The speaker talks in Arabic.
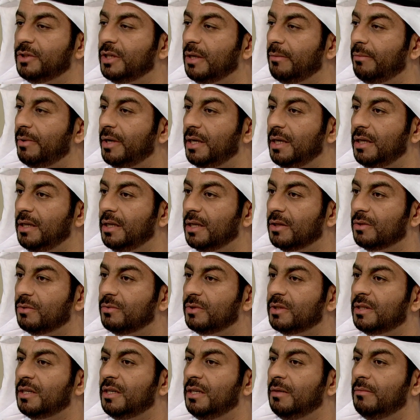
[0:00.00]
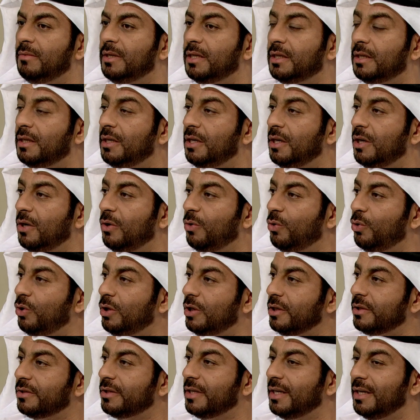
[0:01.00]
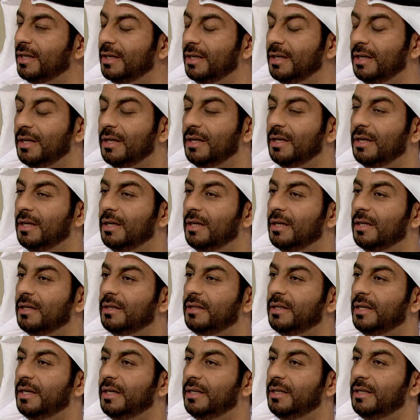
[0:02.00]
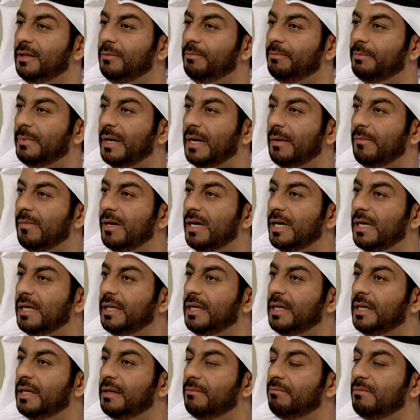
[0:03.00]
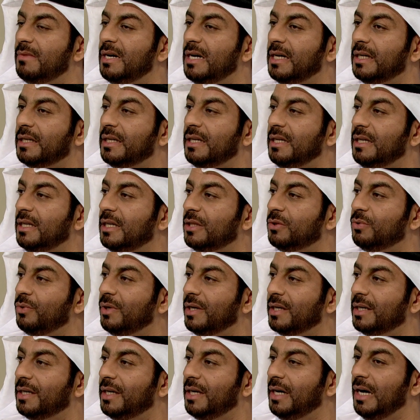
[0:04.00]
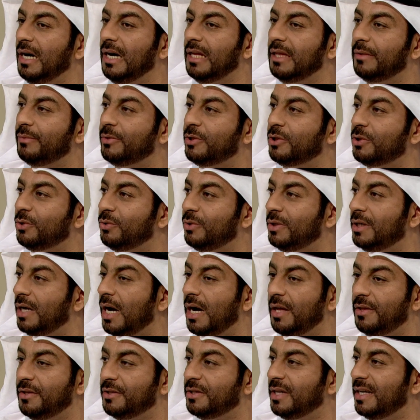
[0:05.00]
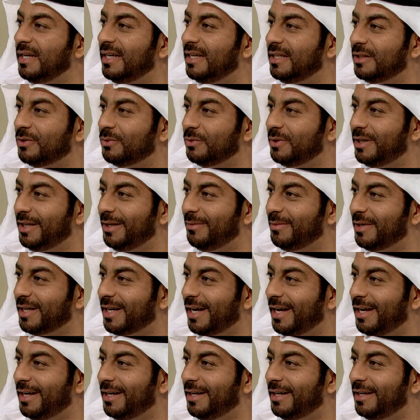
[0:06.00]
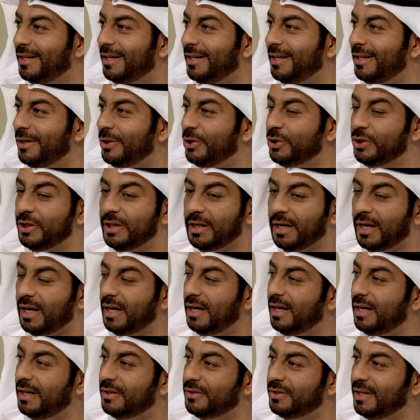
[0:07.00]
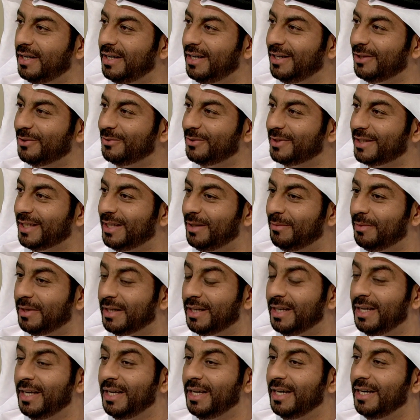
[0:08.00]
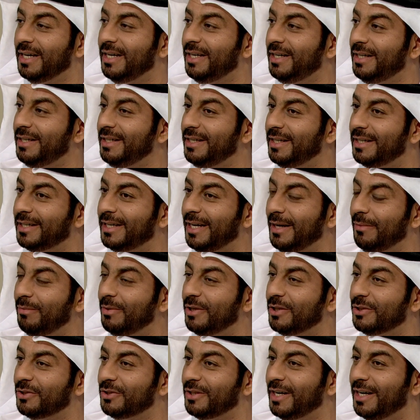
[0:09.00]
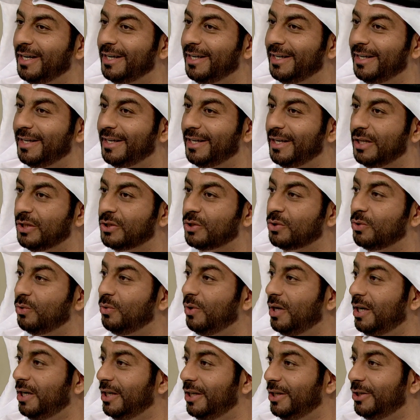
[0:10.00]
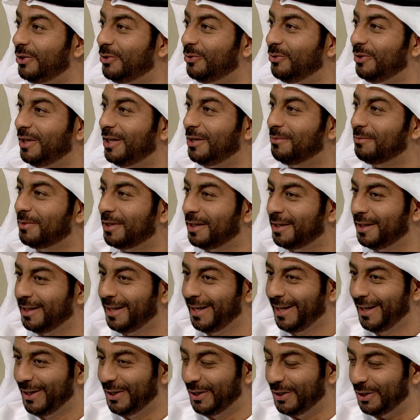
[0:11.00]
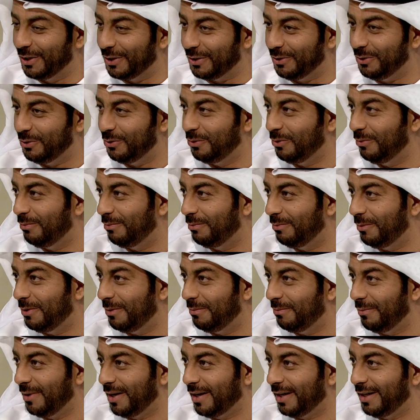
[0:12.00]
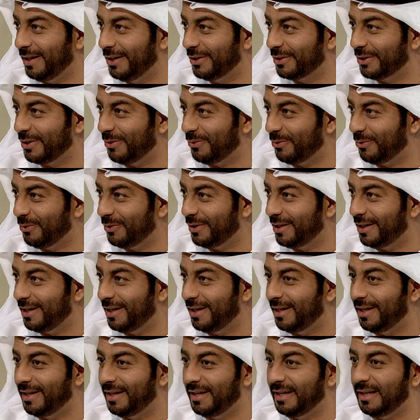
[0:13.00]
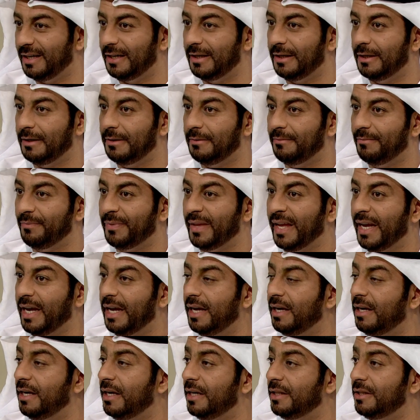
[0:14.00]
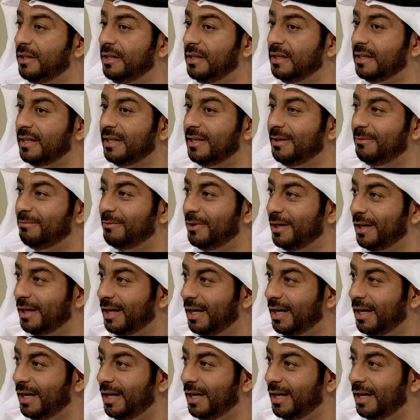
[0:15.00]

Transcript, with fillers: جبليه طويله العمر وحصى يعني بامانه ما كنا نتوقع هذه بتستوي هذه جنه طويل العمر خلاها الشيخ خلاها جنه طويله العمر احنا قبل السواح اللي يجونا يمكن يقعدون من برا يصورون الحديقه من